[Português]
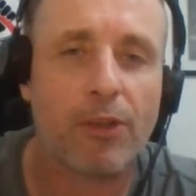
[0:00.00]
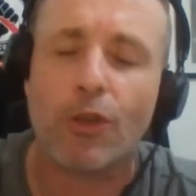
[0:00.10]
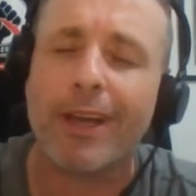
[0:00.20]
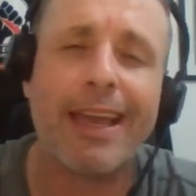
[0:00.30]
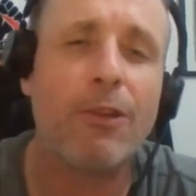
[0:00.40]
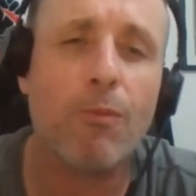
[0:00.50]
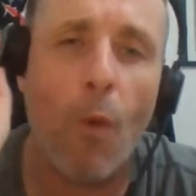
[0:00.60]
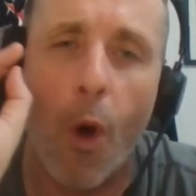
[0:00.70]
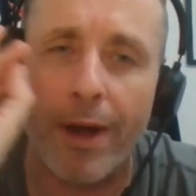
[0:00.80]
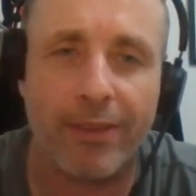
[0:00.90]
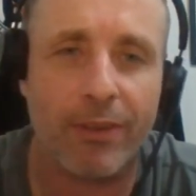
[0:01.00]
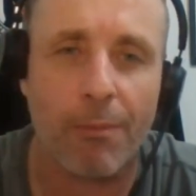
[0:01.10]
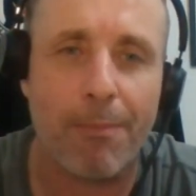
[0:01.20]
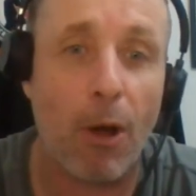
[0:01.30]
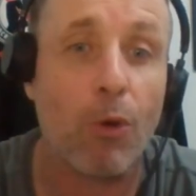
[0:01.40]
só quem mora em São
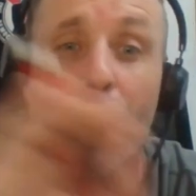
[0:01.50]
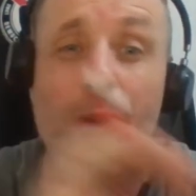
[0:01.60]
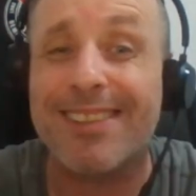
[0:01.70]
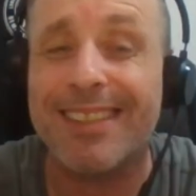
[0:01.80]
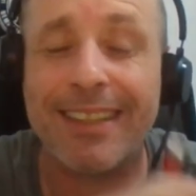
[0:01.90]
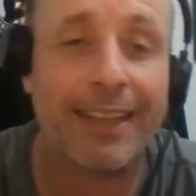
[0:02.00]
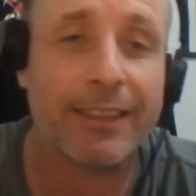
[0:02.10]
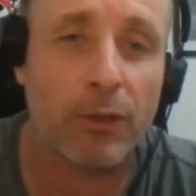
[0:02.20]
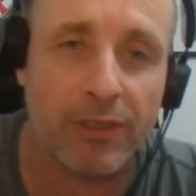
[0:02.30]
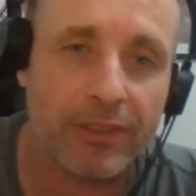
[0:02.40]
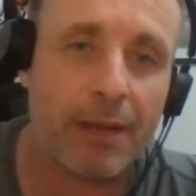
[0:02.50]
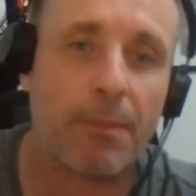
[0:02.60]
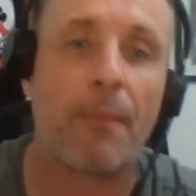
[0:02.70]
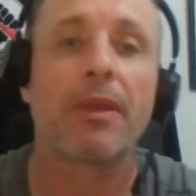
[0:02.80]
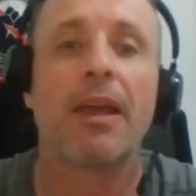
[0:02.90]
Paulo não conhece nada do sistema